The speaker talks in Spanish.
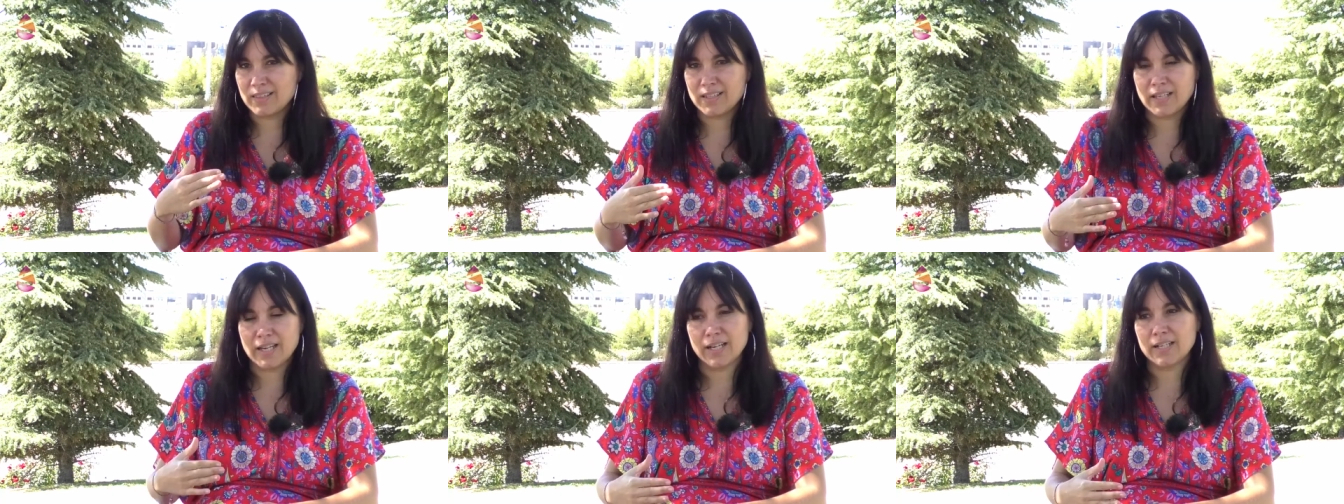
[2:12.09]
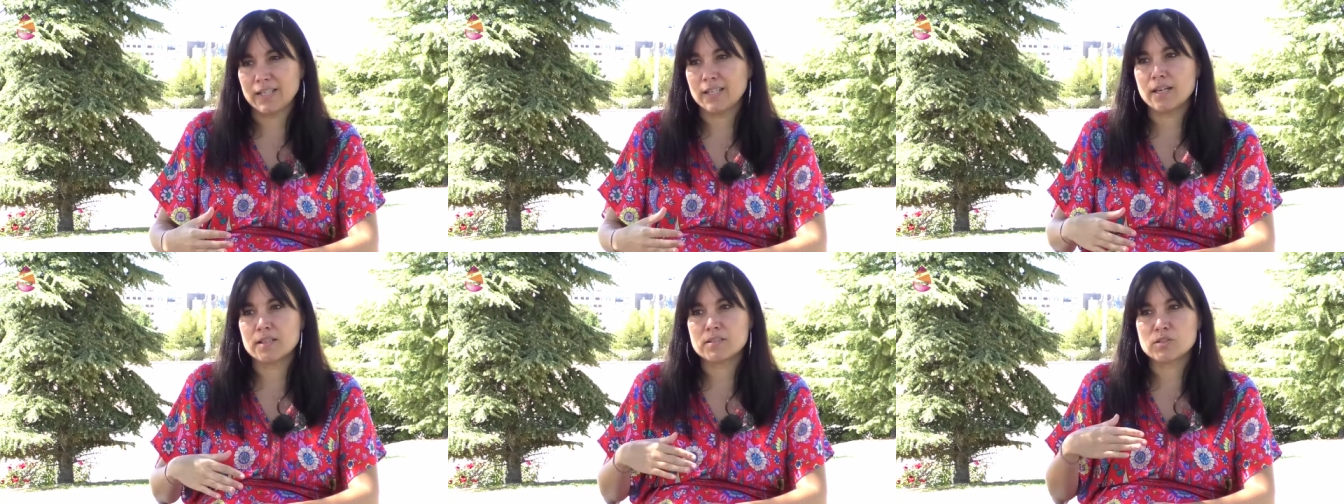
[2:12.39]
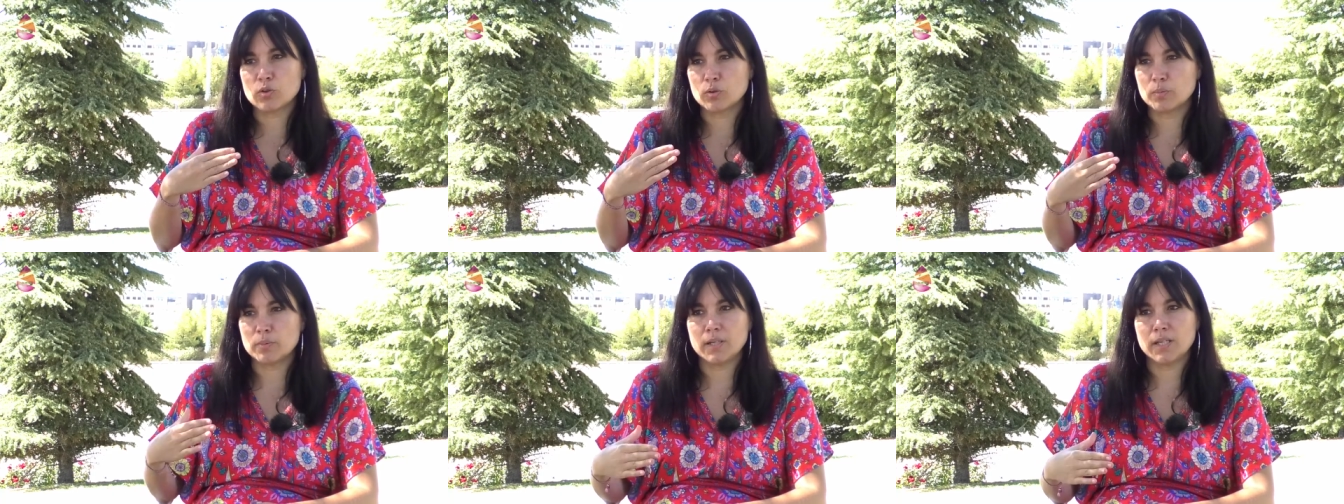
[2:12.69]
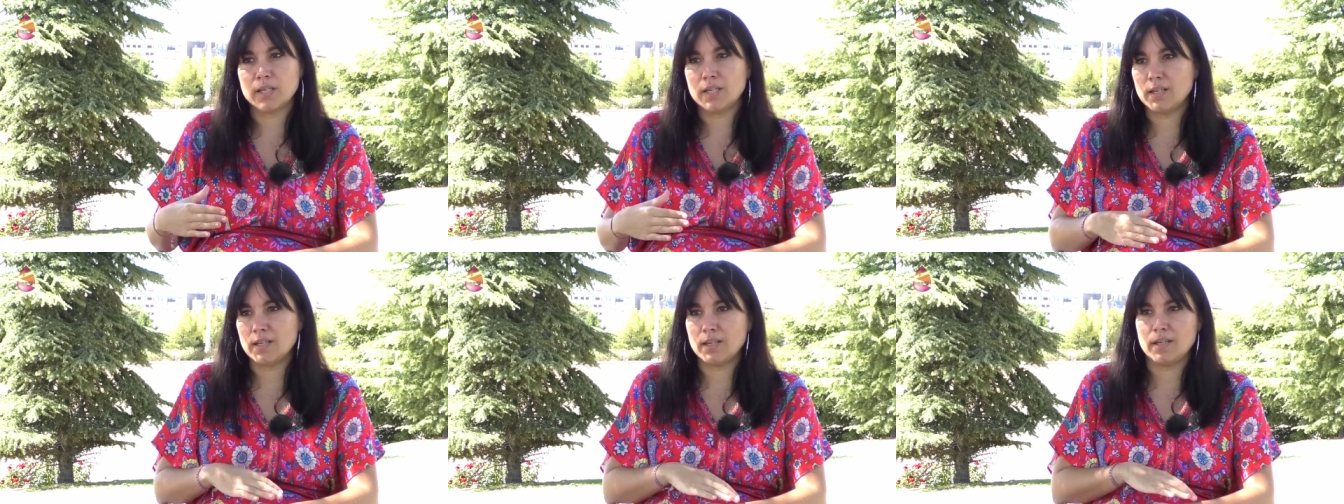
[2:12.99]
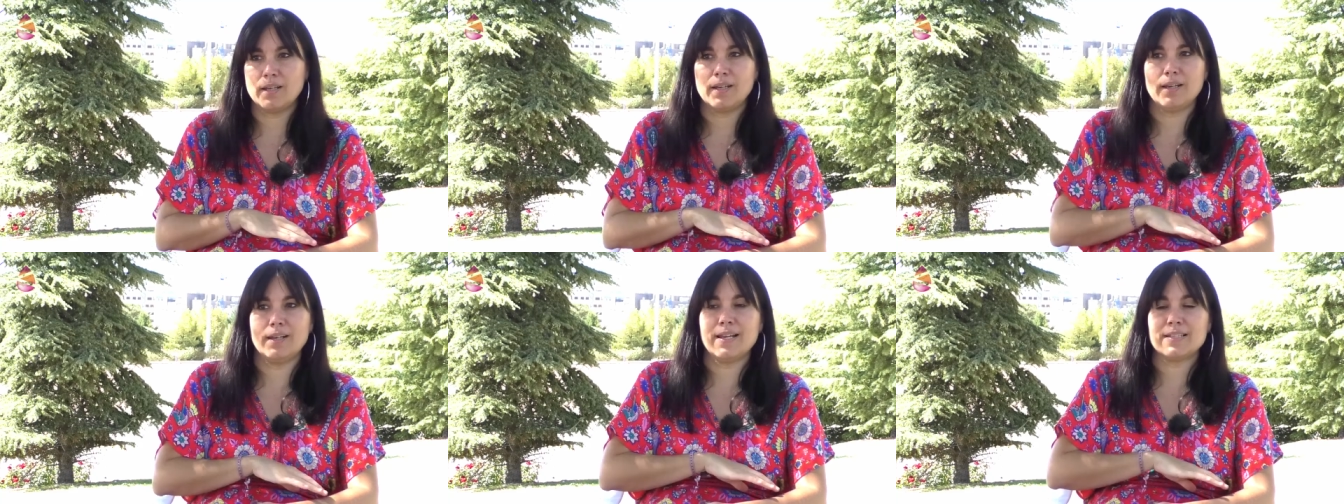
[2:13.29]
diaria,
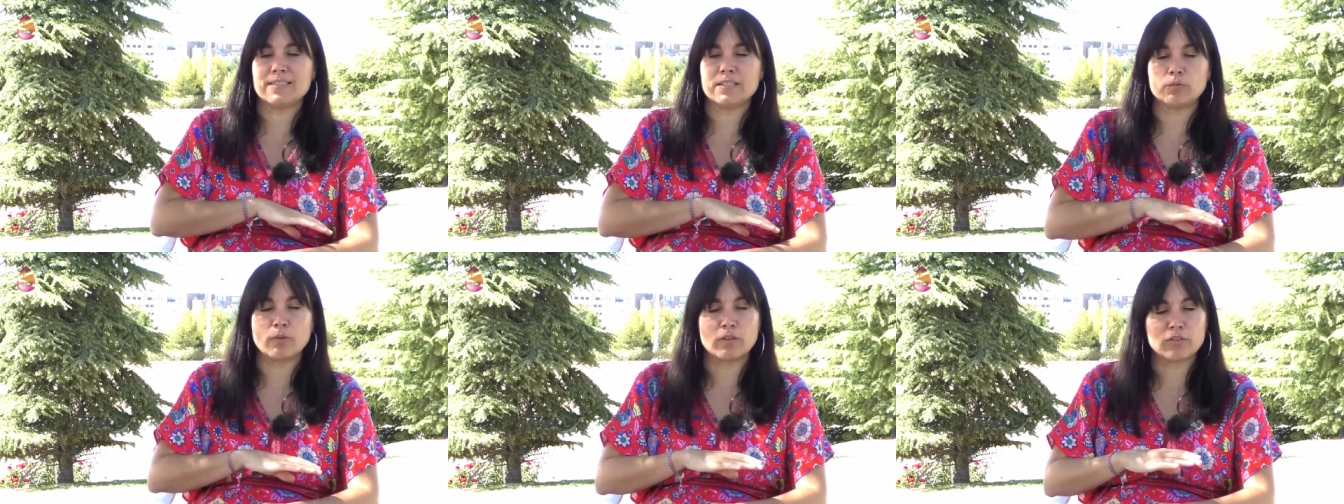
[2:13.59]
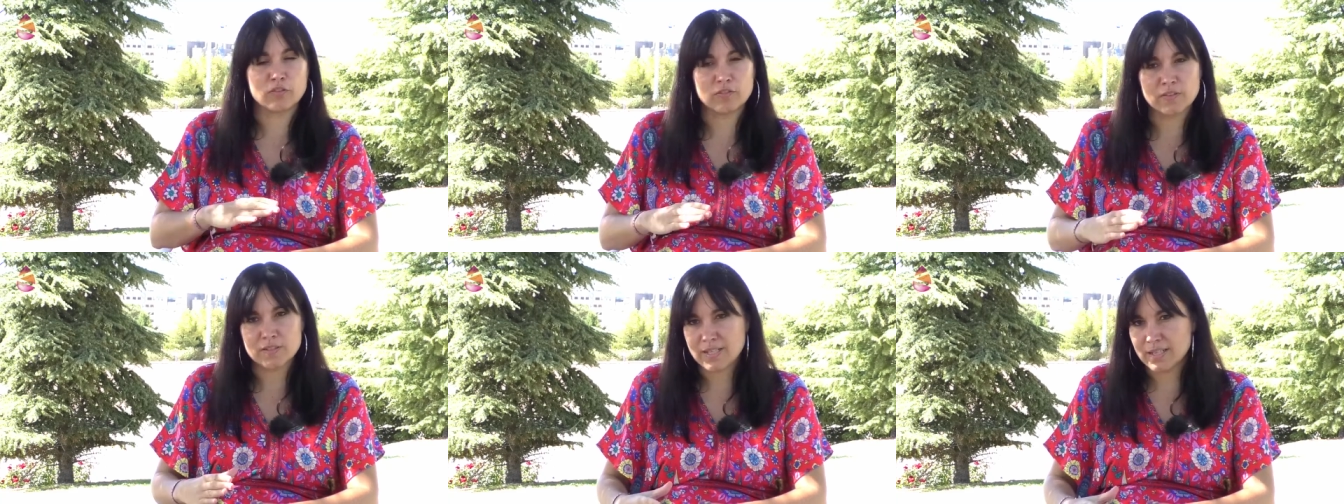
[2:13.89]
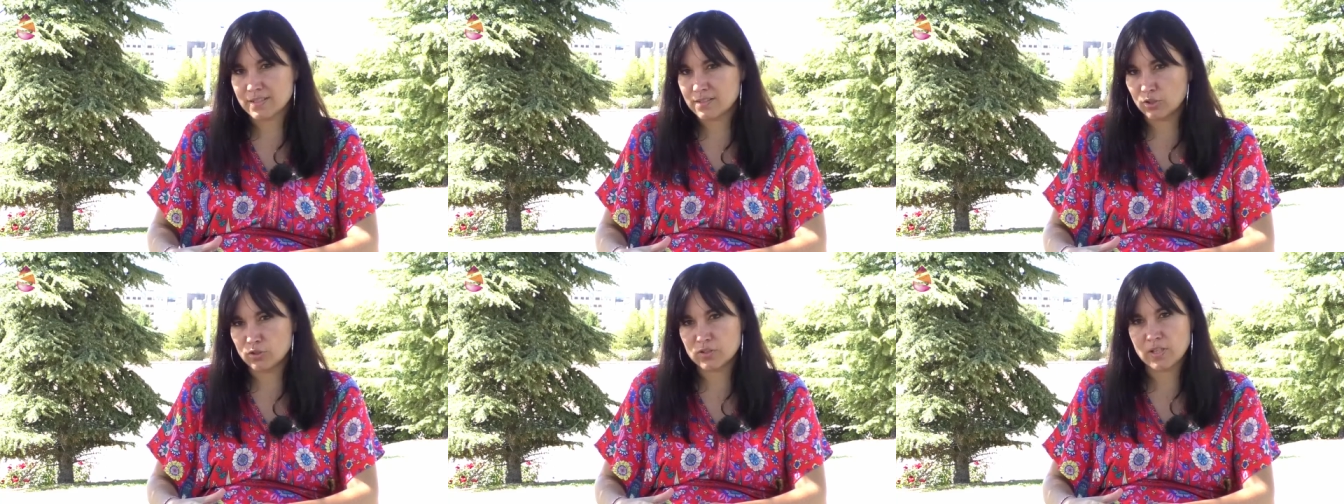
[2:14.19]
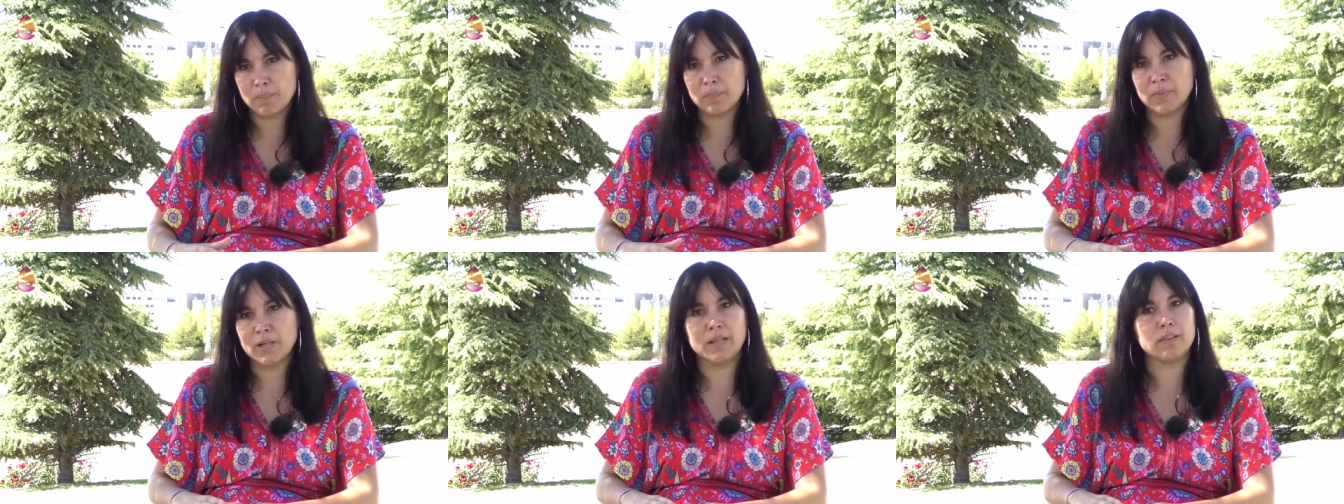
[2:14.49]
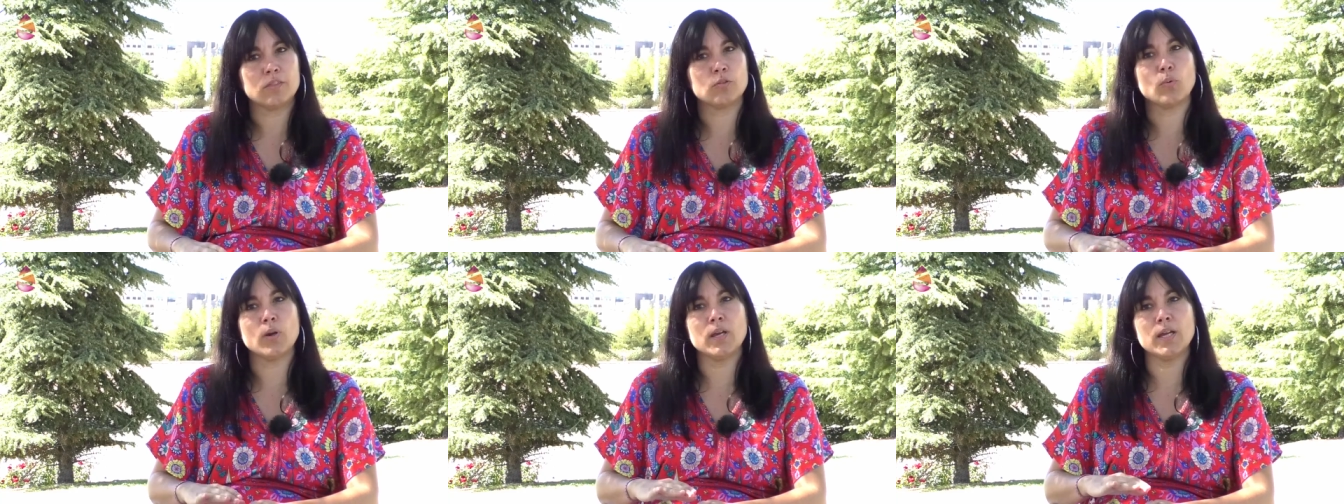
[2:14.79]
sobre la situación desastrosa en
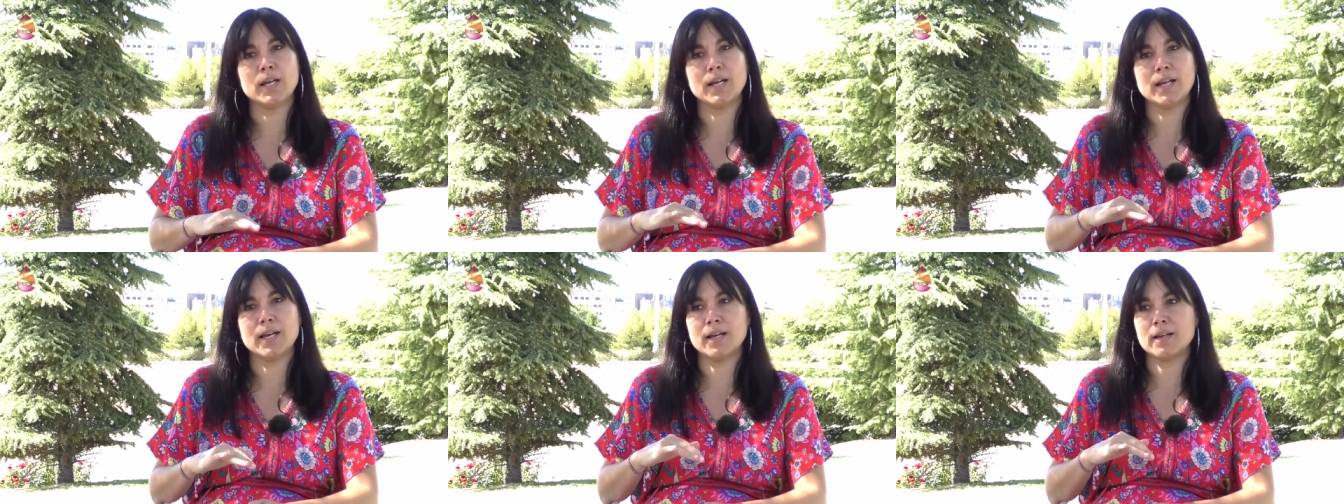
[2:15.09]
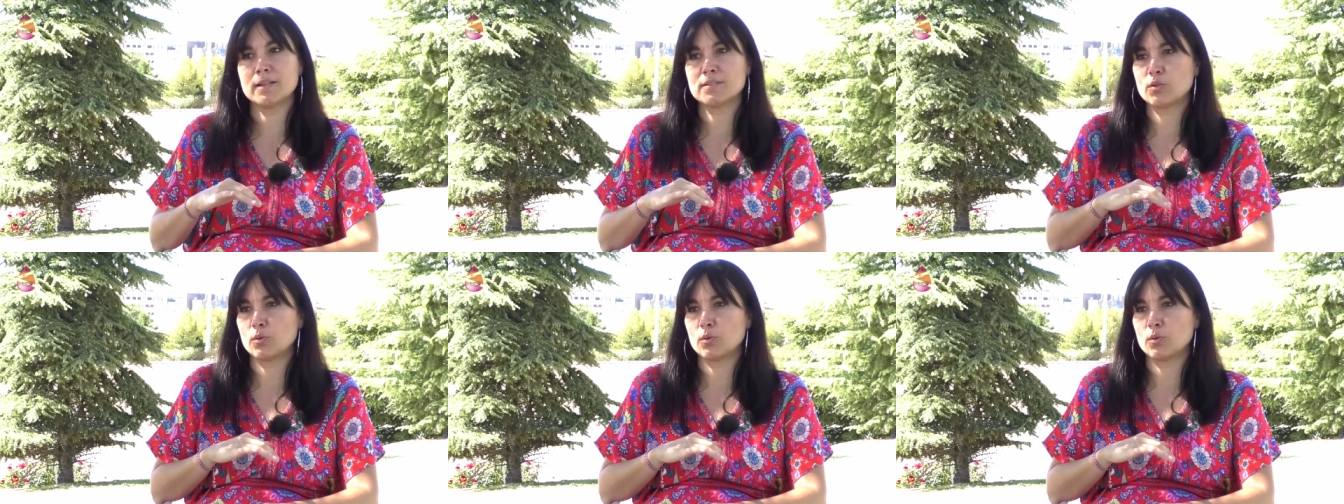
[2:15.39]
Venezuela,